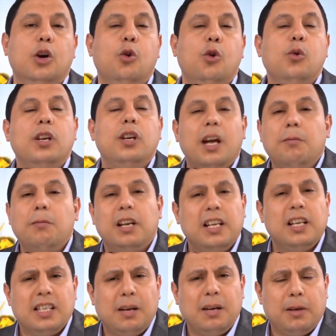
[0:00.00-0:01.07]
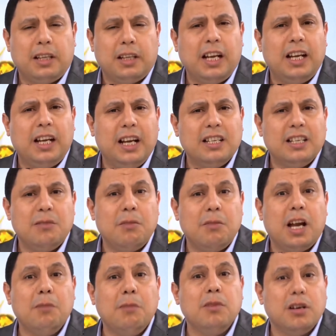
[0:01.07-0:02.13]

Die Ameisen, die diesen Ort zuvor nicht